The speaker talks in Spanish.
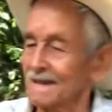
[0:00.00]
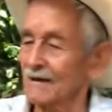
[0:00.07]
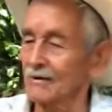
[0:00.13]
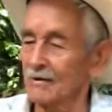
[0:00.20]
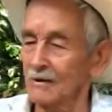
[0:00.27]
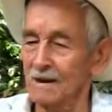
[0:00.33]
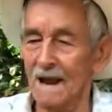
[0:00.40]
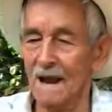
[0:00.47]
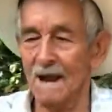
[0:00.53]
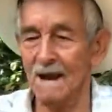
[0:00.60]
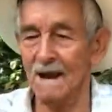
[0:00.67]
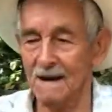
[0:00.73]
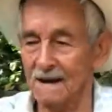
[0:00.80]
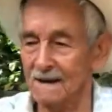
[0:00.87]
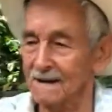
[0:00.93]

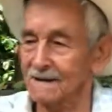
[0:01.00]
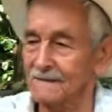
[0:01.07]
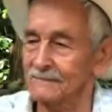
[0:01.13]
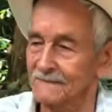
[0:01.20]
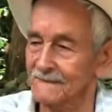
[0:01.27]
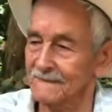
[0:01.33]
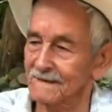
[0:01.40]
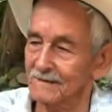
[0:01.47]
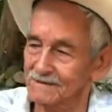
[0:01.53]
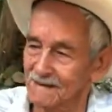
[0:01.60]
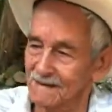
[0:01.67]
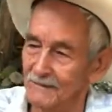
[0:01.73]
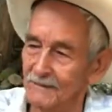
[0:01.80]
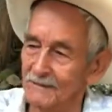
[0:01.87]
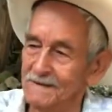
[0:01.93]
la que
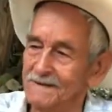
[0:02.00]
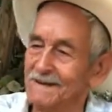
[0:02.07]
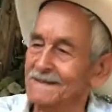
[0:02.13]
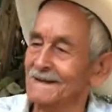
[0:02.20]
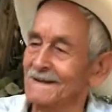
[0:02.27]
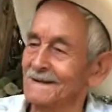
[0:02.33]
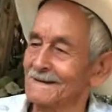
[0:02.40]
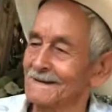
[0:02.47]
usted me visite.